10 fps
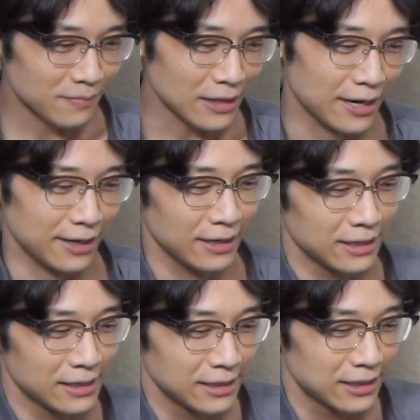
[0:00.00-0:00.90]
はい
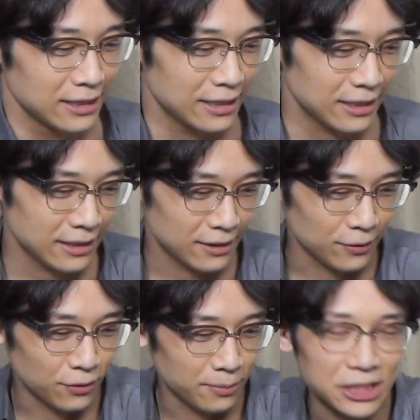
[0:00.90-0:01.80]
でえっ、ー、
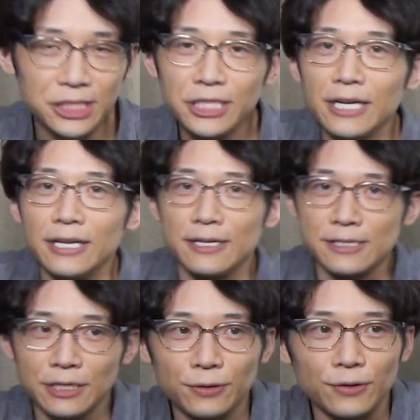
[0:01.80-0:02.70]
と待ち時間なんで
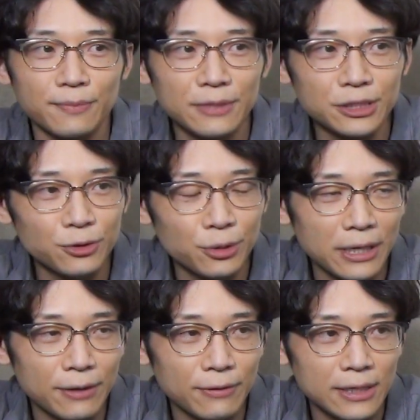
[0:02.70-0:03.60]
すけど、まあ、自分の
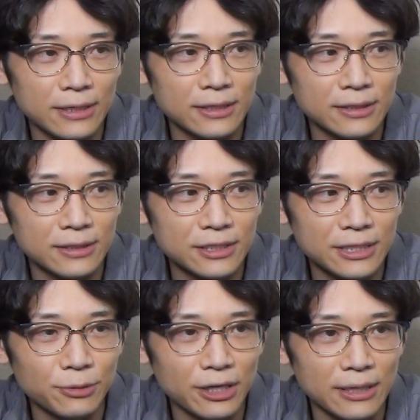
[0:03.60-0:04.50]
場合は
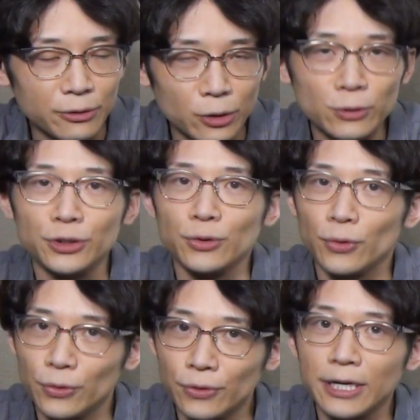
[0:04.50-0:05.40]
全部で多分45
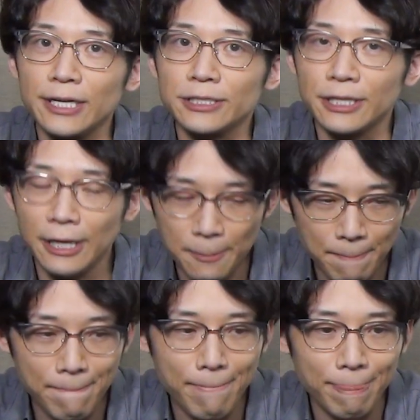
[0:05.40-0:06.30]
分ぐらいでしたね
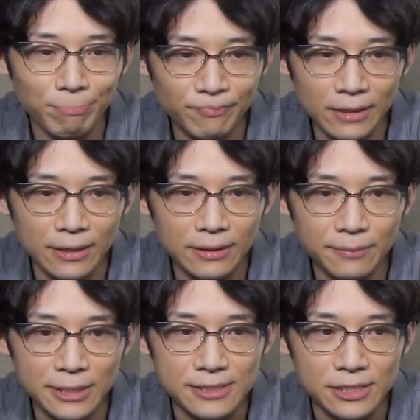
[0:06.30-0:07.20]

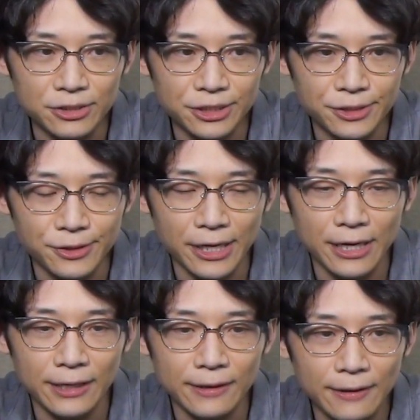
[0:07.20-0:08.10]
で面接室に
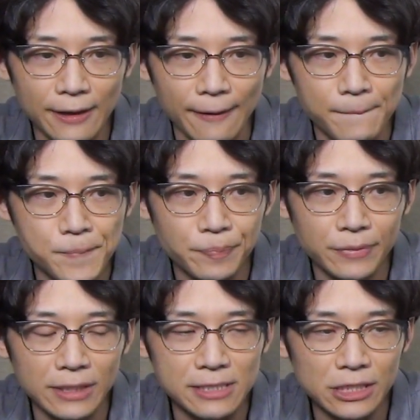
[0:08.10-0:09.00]
入って
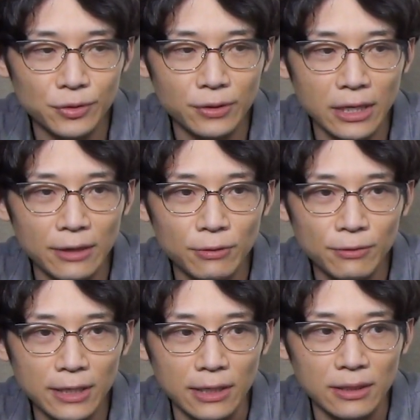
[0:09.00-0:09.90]
で最初の会話
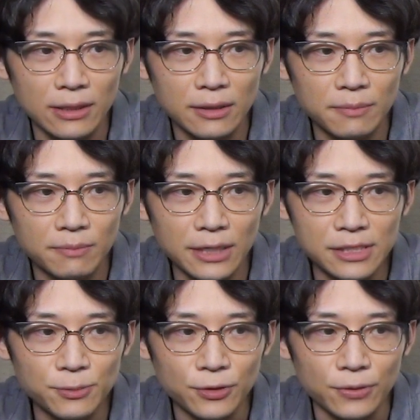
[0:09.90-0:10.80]
は、まあ、
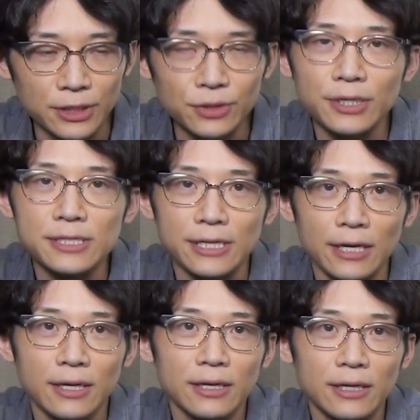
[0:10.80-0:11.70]
いつもと一緒です
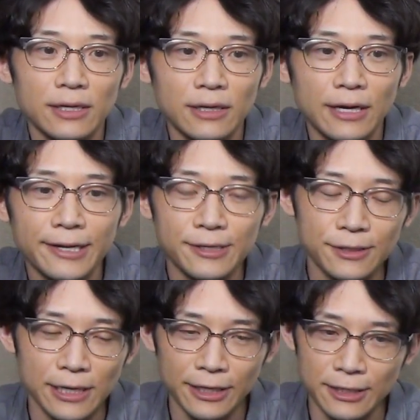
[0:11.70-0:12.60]
ね、えー、あなた
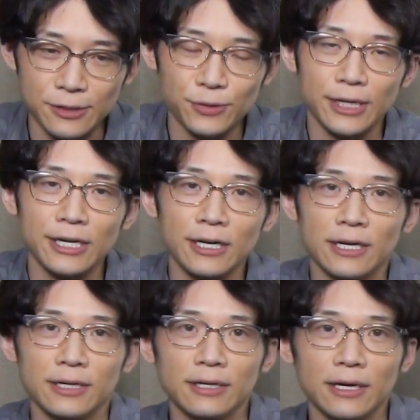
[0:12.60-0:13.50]
あなたについて何
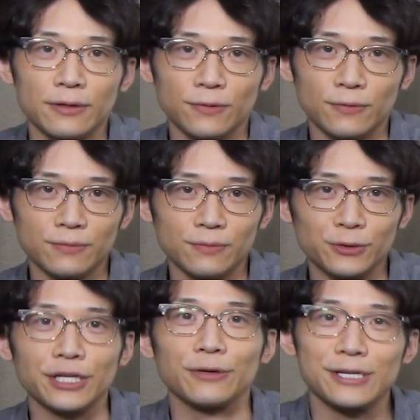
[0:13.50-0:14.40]
かあの
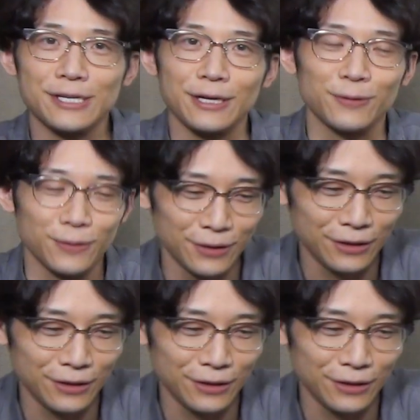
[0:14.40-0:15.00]
教えてくださいよと